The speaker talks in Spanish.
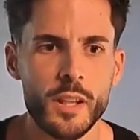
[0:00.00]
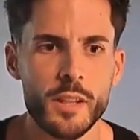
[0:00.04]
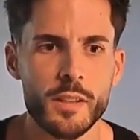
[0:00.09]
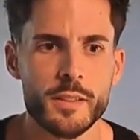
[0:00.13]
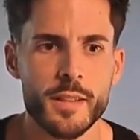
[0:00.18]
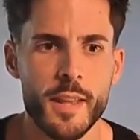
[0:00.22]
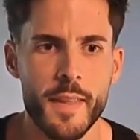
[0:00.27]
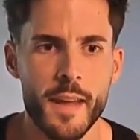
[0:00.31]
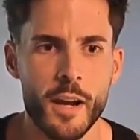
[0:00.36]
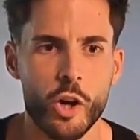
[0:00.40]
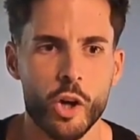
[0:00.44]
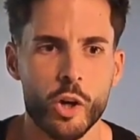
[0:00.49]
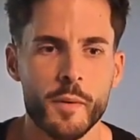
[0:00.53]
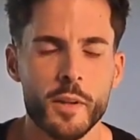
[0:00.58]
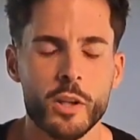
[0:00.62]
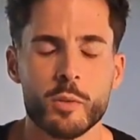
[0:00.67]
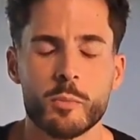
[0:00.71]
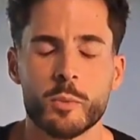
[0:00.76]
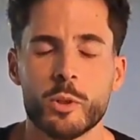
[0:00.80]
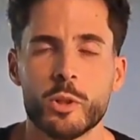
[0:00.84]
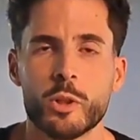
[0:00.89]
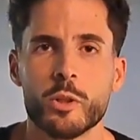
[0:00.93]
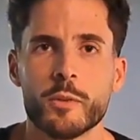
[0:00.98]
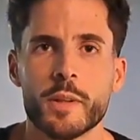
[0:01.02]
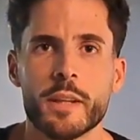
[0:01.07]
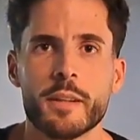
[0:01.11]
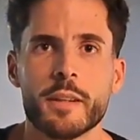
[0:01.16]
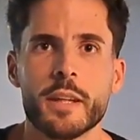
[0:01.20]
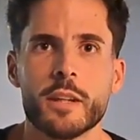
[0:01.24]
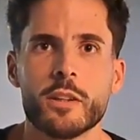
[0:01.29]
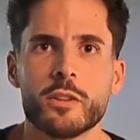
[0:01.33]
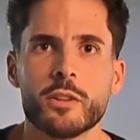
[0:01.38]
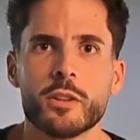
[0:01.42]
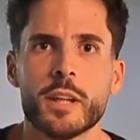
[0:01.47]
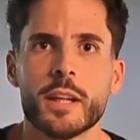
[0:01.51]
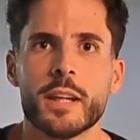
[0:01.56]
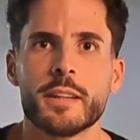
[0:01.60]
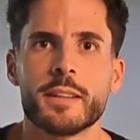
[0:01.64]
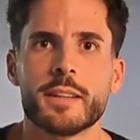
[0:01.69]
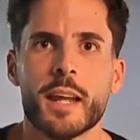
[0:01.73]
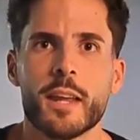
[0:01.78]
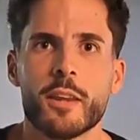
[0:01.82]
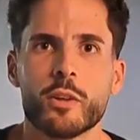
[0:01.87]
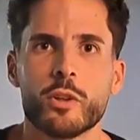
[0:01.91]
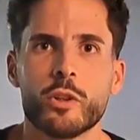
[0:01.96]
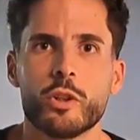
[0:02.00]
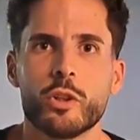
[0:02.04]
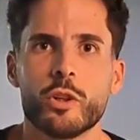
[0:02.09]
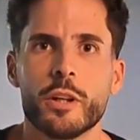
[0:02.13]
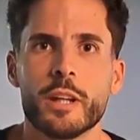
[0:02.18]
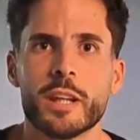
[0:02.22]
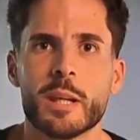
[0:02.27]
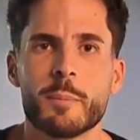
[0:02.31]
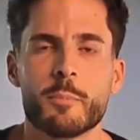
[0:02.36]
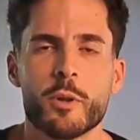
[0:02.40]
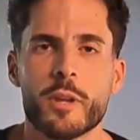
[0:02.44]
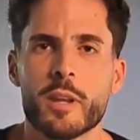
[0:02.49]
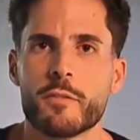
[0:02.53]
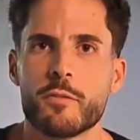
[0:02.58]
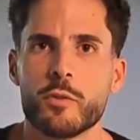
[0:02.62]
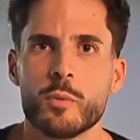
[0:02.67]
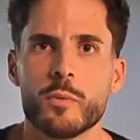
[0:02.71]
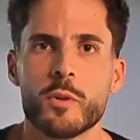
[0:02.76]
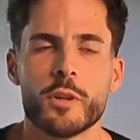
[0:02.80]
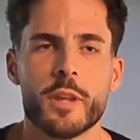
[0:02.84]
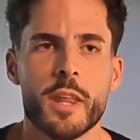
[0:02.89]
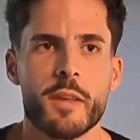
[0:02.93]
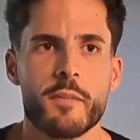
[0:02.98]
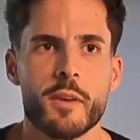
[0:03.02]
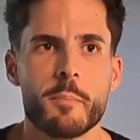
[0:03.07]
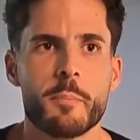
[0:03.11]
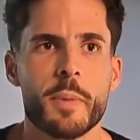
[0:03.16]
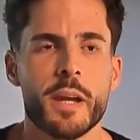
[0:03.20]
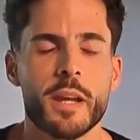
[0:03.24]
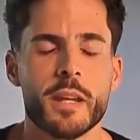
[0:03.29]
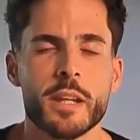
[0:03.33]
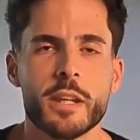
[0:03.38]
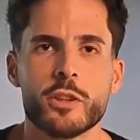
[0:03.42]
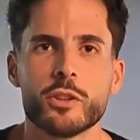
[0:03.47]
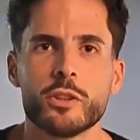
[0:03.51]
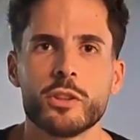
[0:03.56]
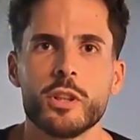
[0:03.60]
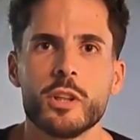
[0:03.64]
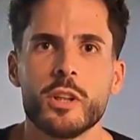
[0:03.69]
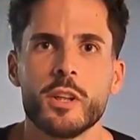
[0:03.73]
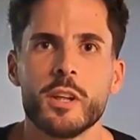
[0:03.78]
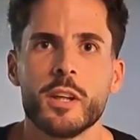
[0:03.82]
Desde joven, como bien digo, he estado en equipos de fútbol desde bien pequeñito